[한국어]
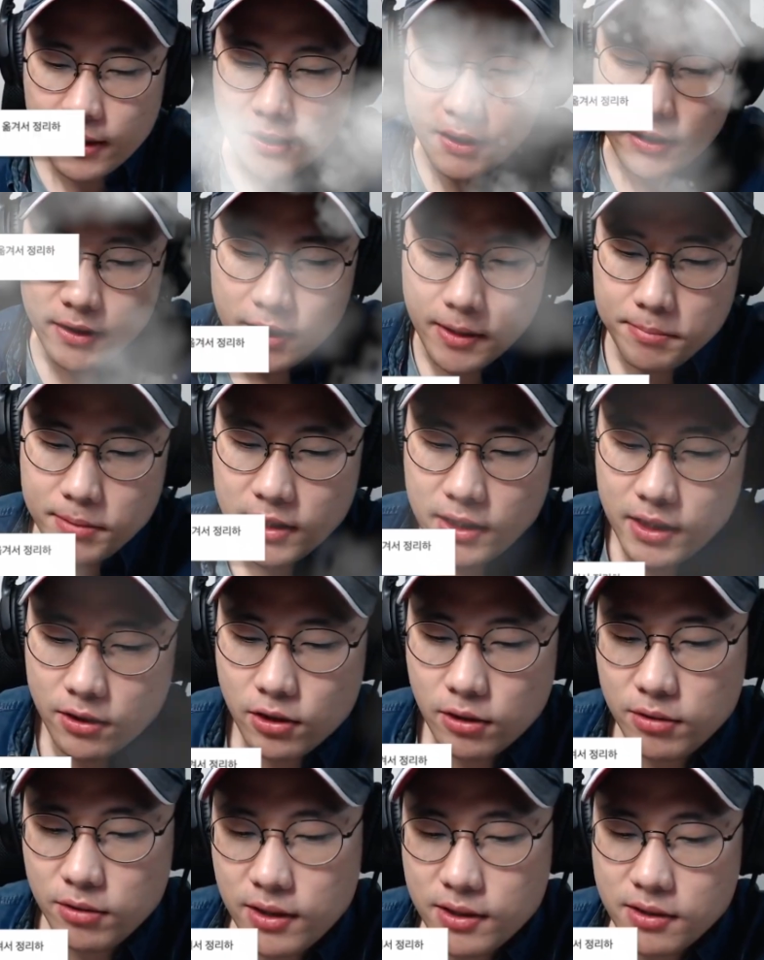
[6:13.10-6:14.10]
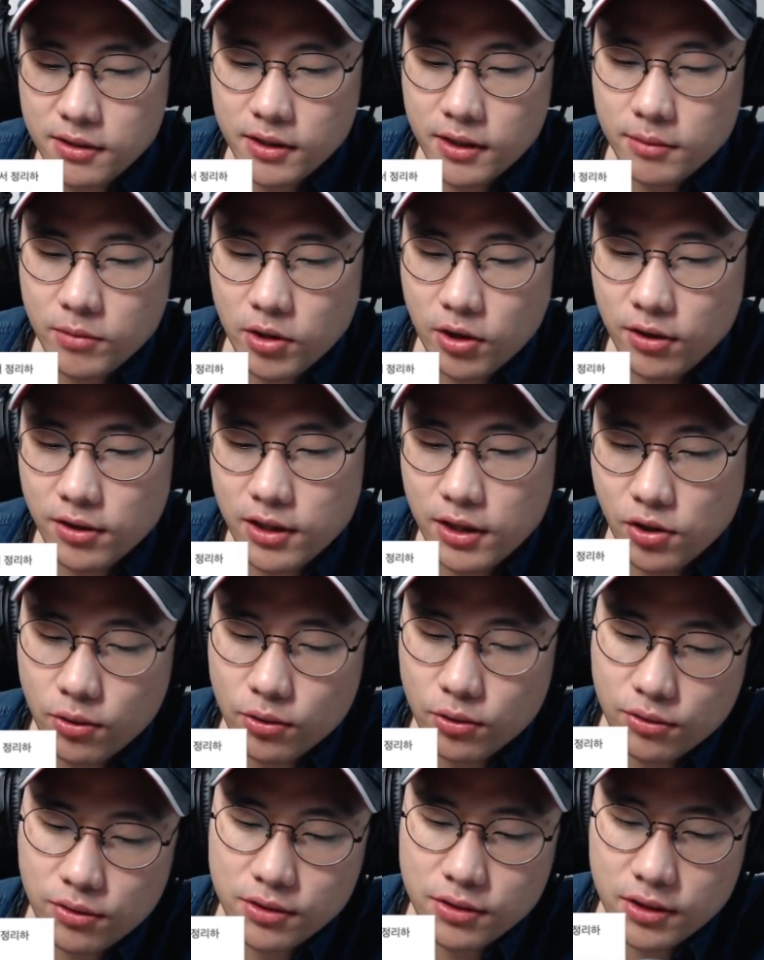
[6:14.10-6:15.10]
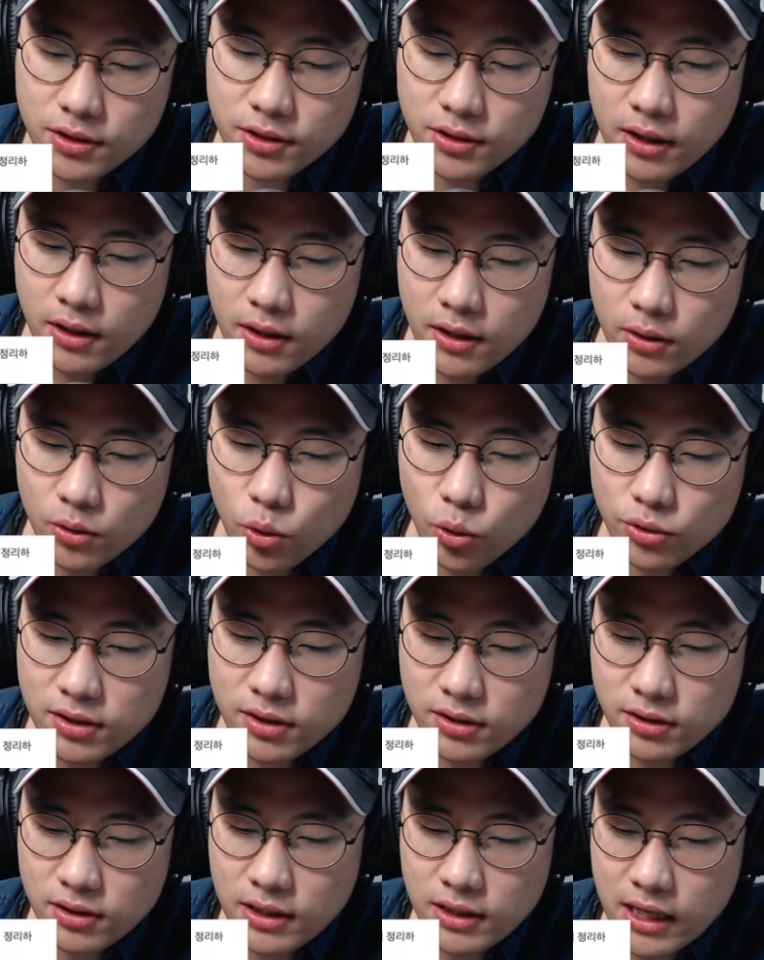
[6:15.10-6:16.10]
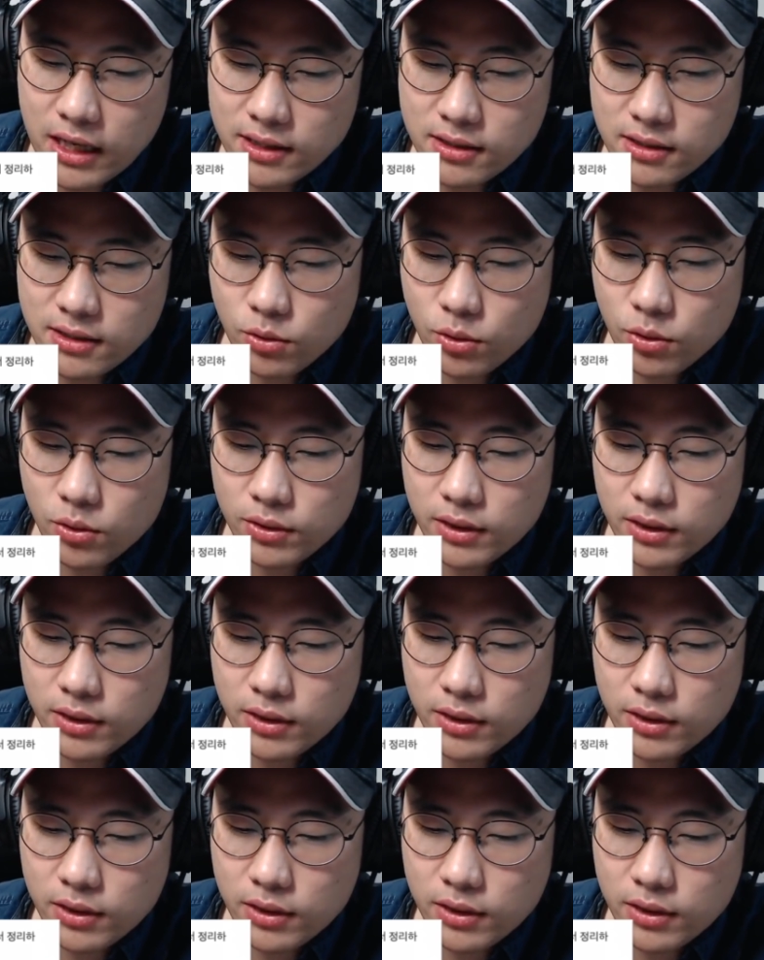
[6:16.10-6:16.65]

네, BWS님 거기에 적어둔 것은 노트다 쓰고